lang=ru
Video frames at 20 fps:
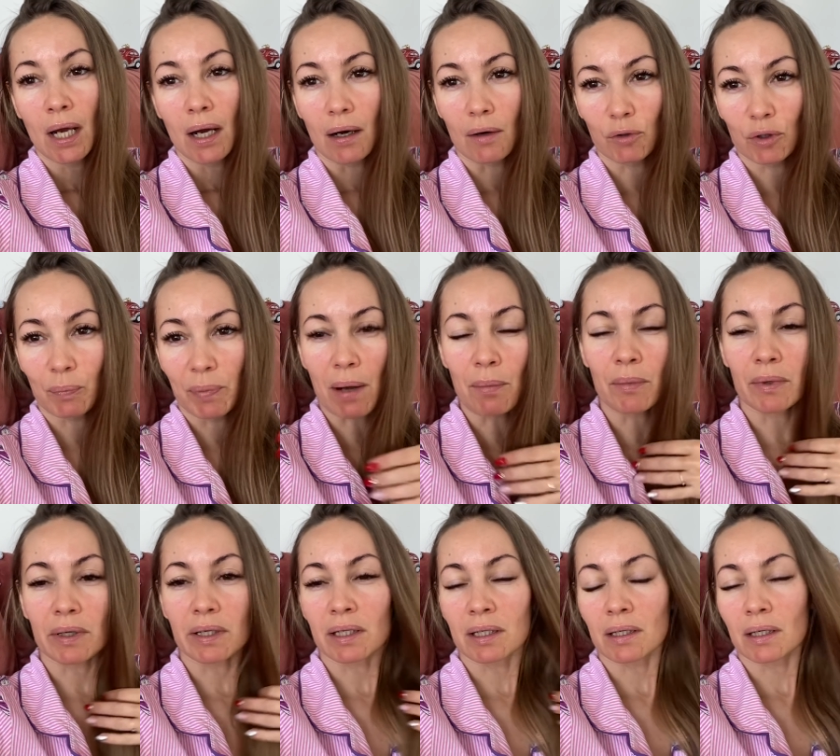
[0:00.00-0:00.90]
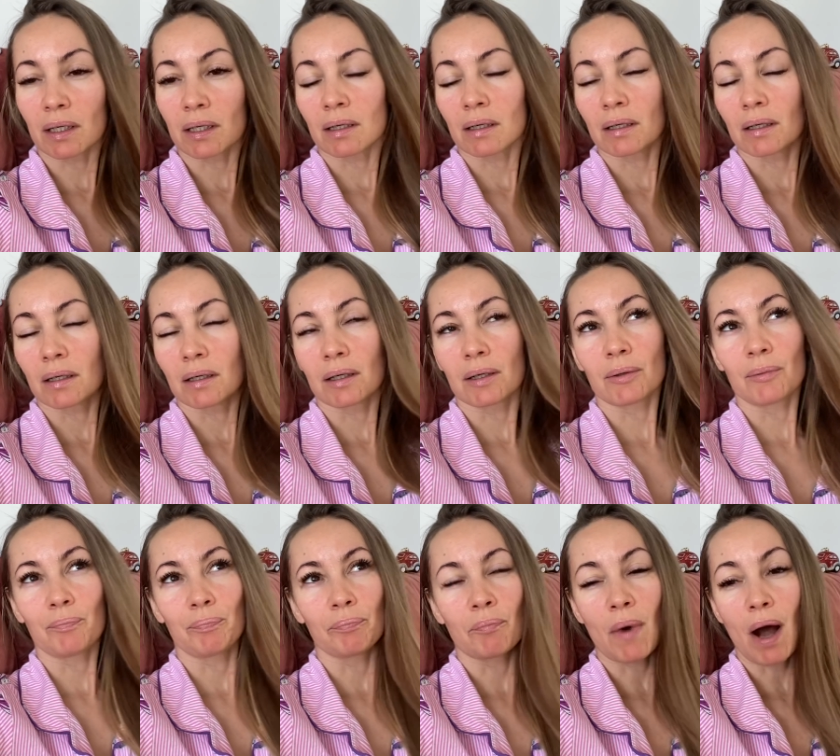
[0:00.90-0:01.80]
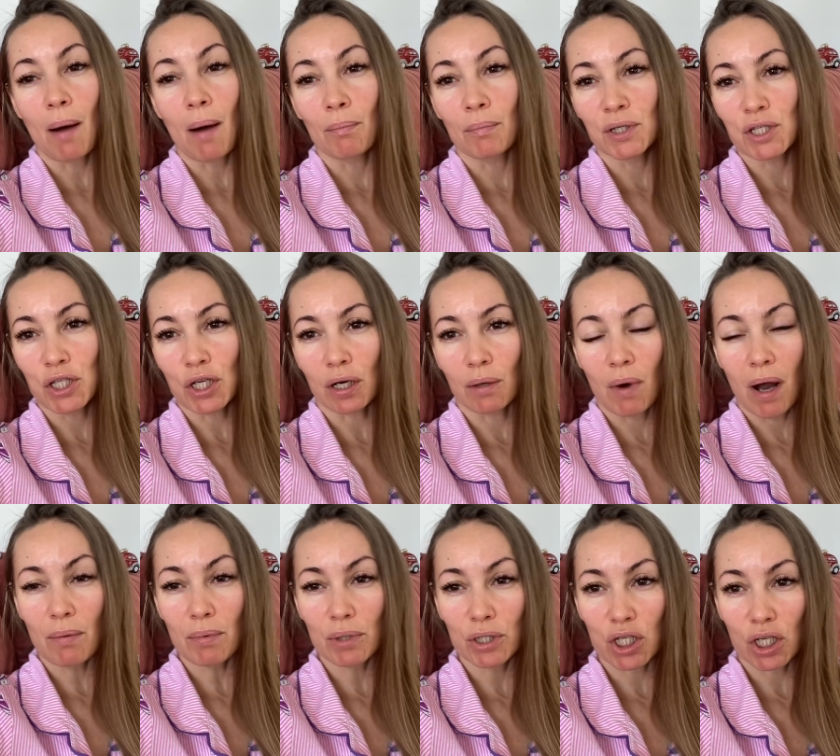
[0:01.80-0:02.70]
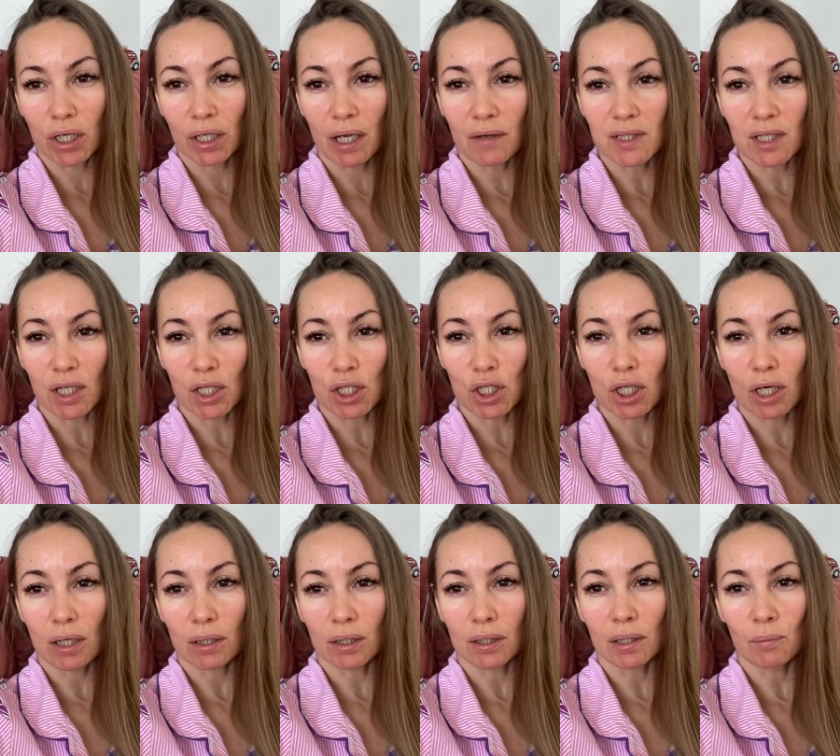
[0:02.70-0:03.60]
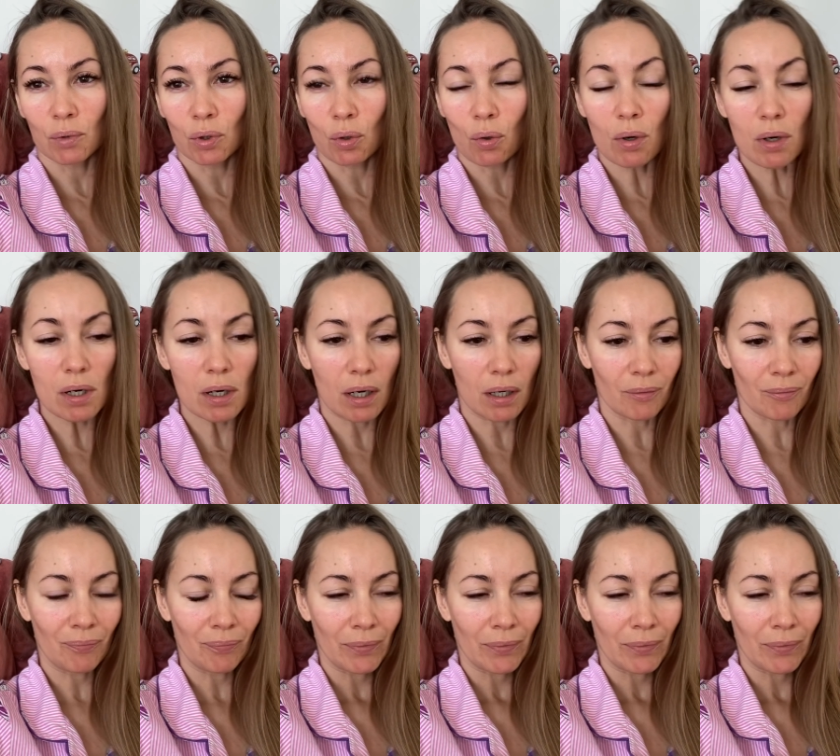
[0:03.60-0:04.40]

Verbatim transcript: А вот прям и э, эм, мамочек-мамочка я встречала немного,